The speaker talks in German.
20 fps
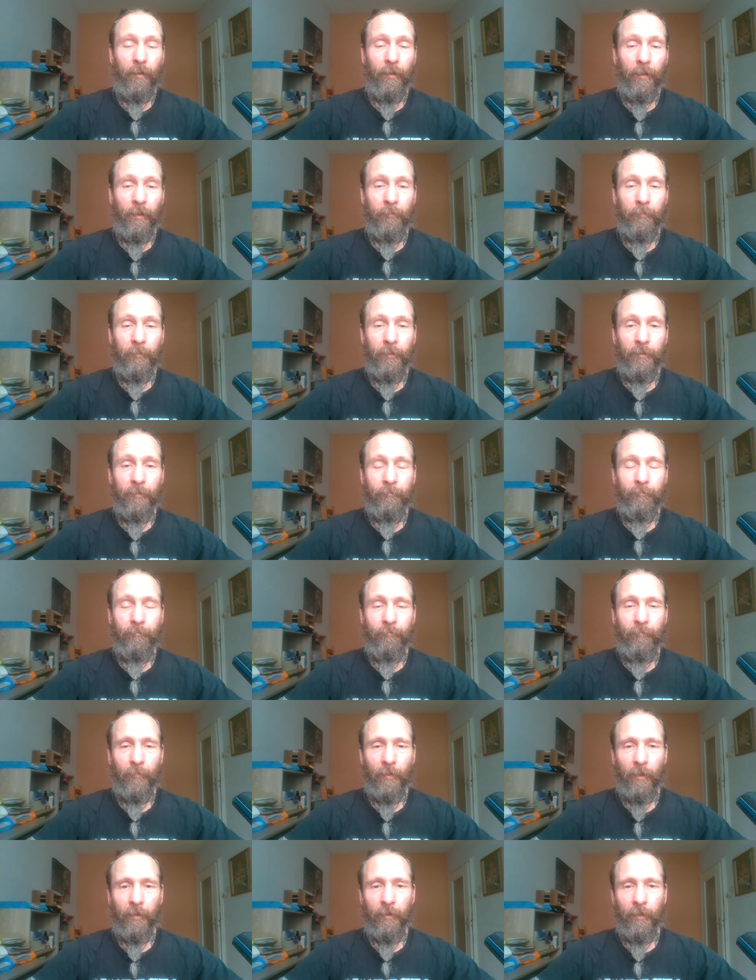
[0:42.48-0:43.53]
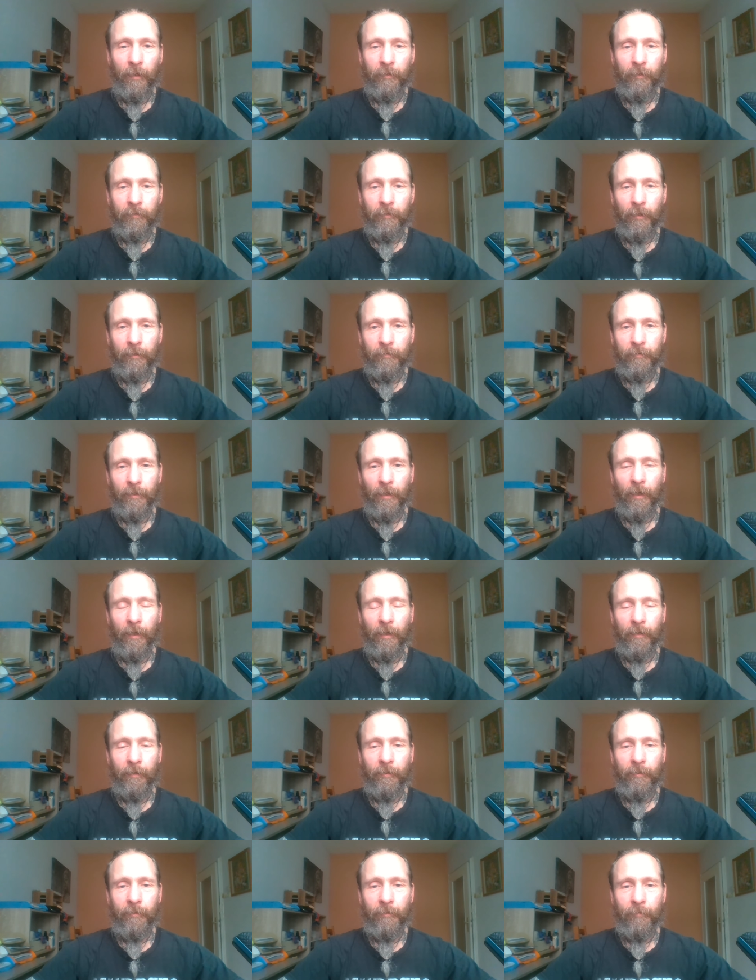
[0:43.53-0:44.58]
aber anhand der
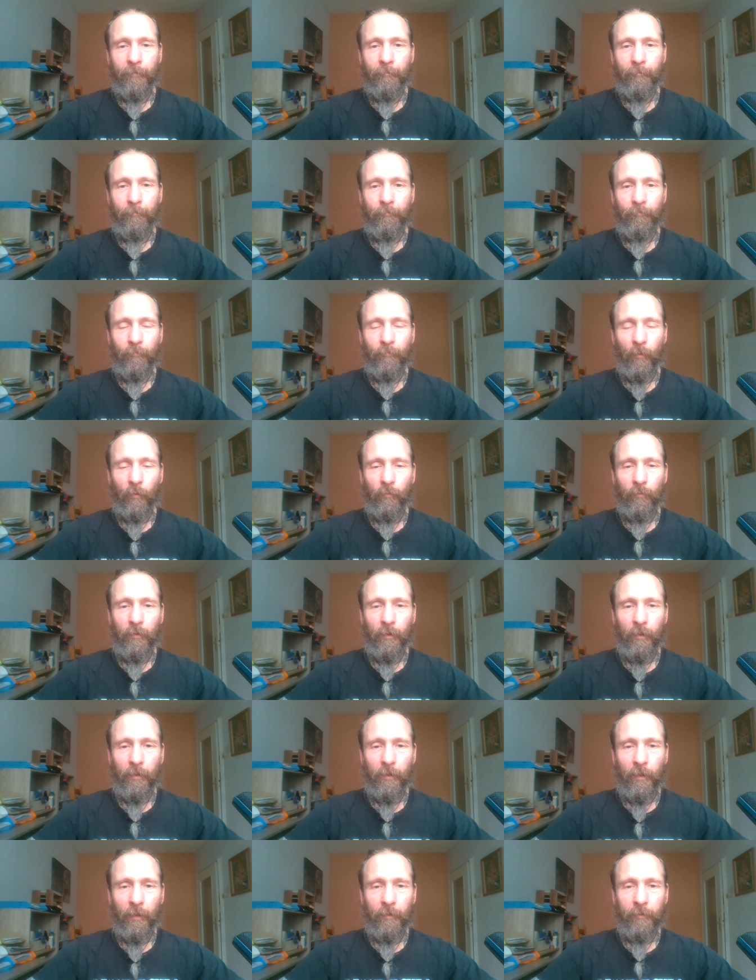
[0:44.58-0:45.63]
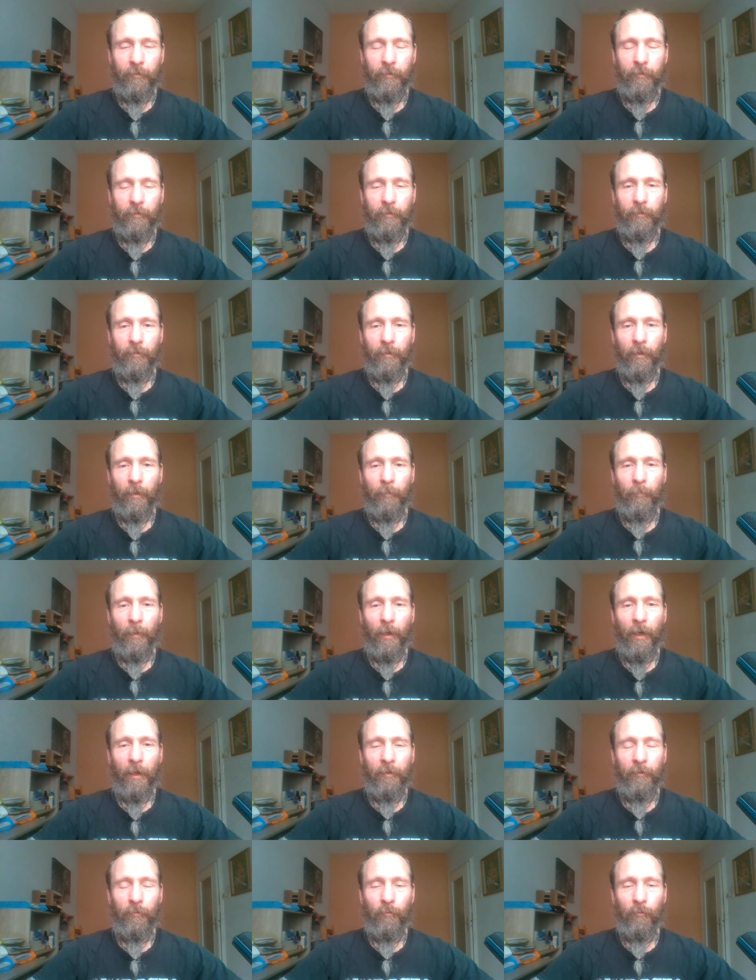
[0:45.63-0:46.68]
Zahlen und anhand der
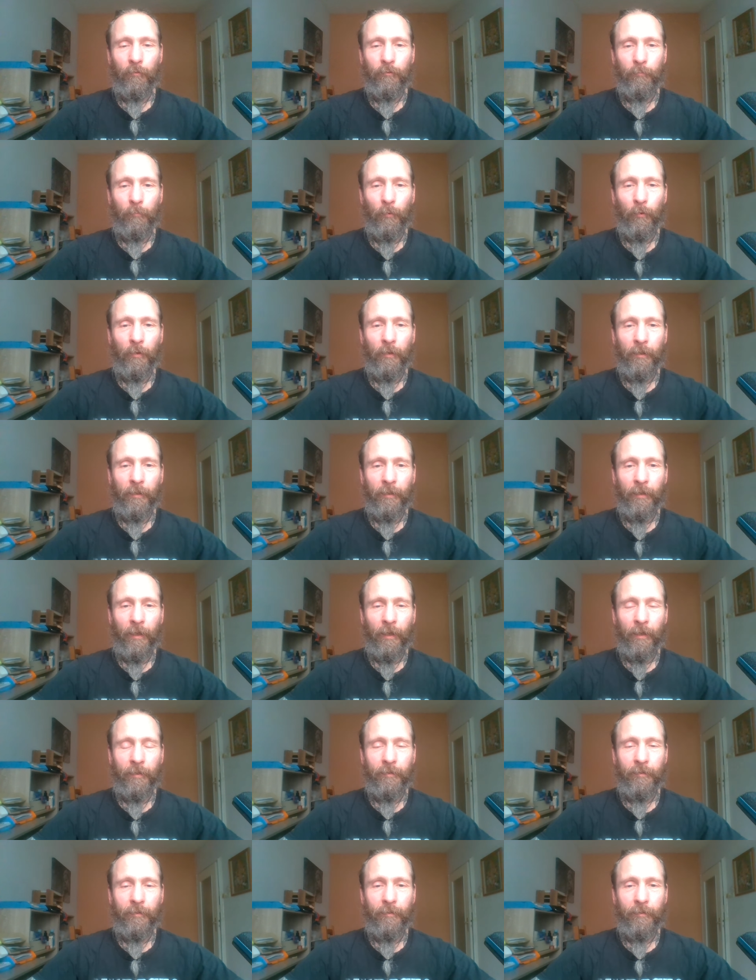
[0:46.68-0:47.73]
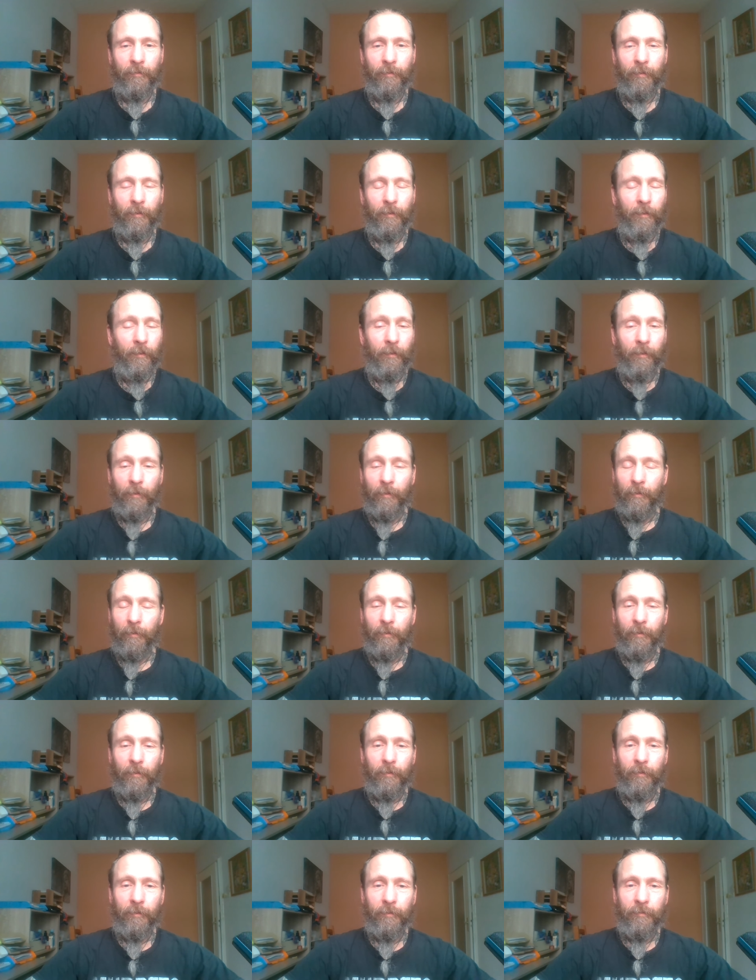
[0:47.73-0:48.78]
Behandlungsmöglichkeiten
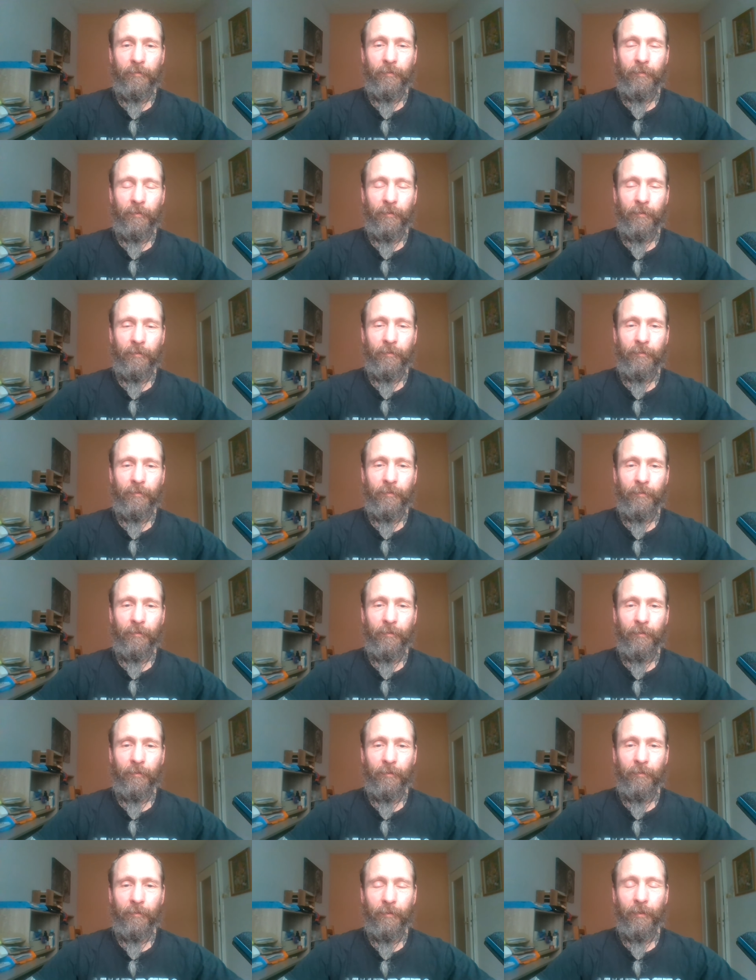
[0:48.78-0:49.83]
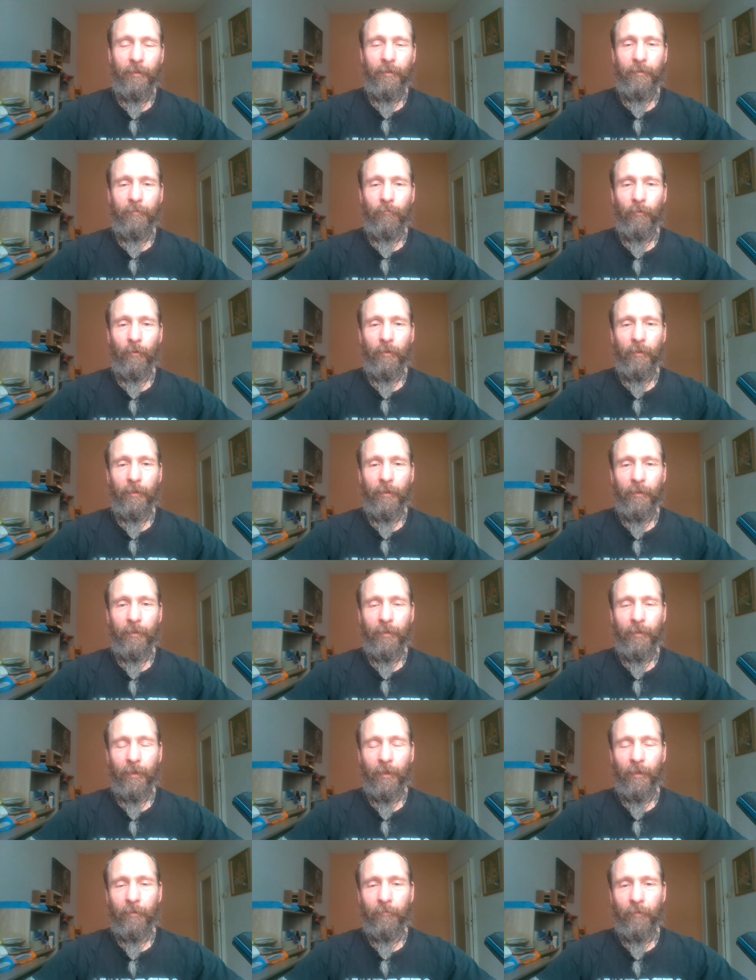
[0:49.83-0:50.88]
ist das äh, nicht wirklich
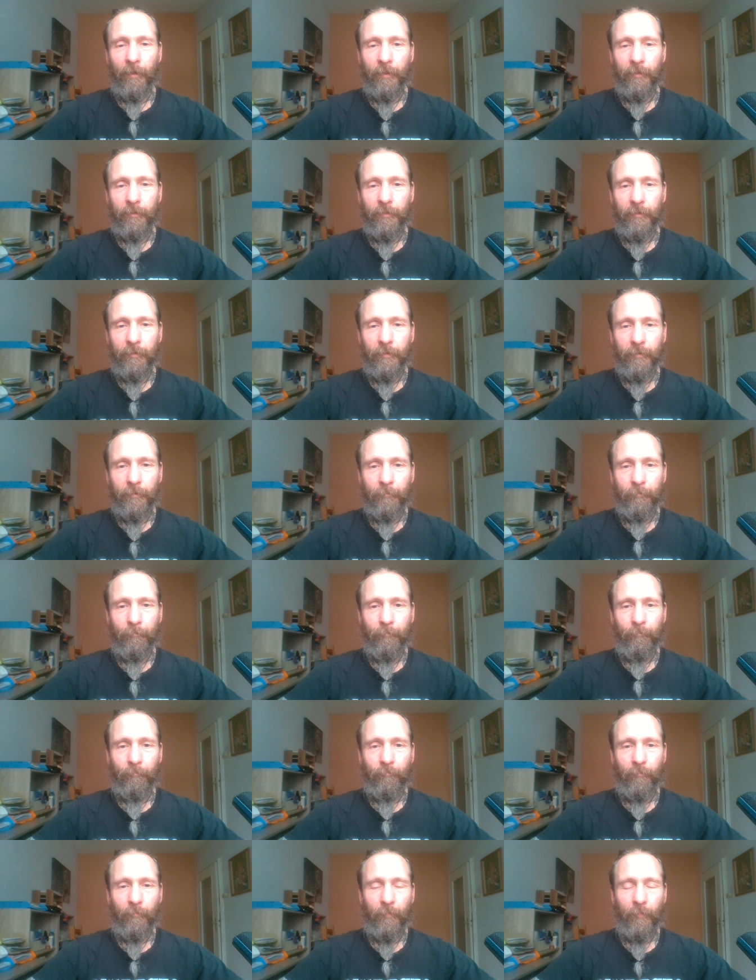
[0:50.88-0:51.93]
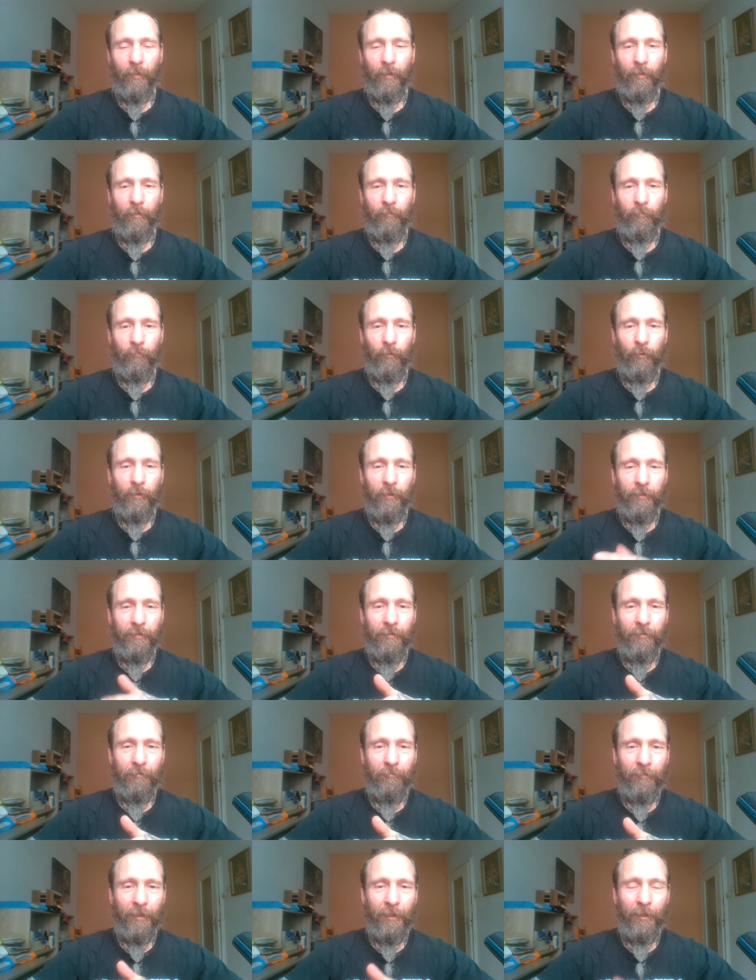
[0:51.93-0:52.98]
relevant für
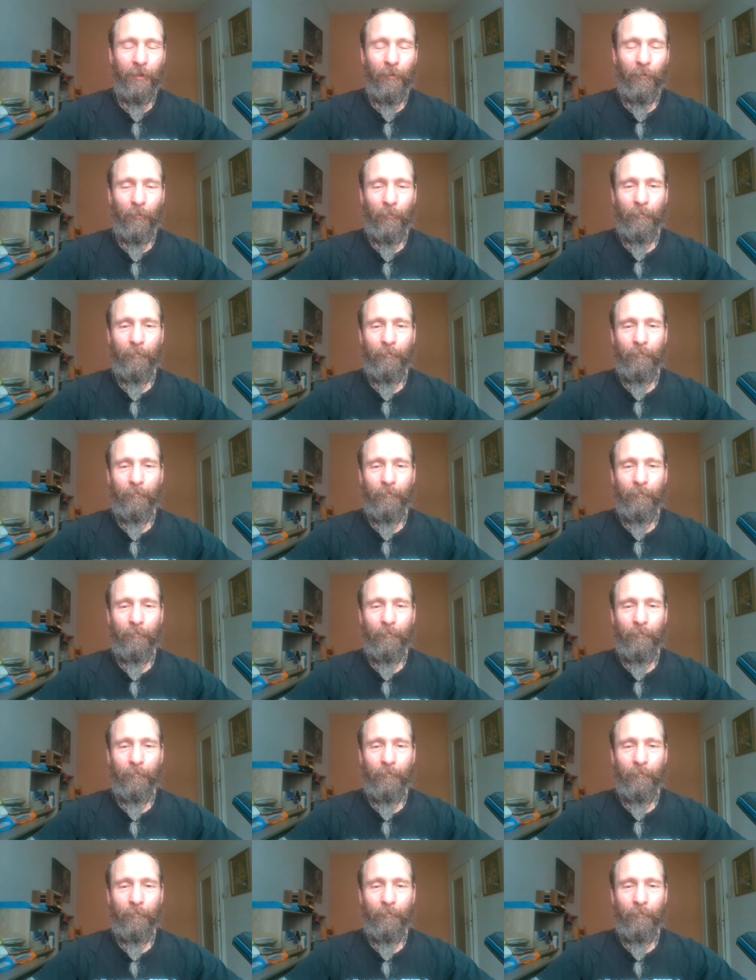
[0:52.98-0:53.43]
dieses Video.